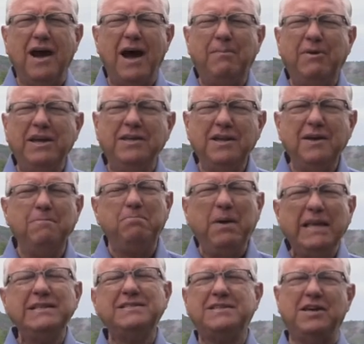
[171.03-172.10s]
amanhã
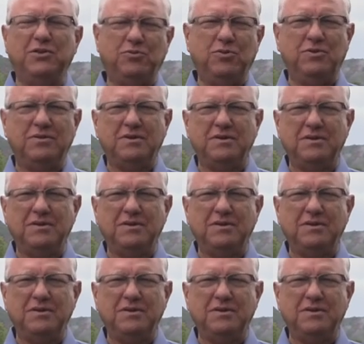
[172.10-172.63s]
bem cedo.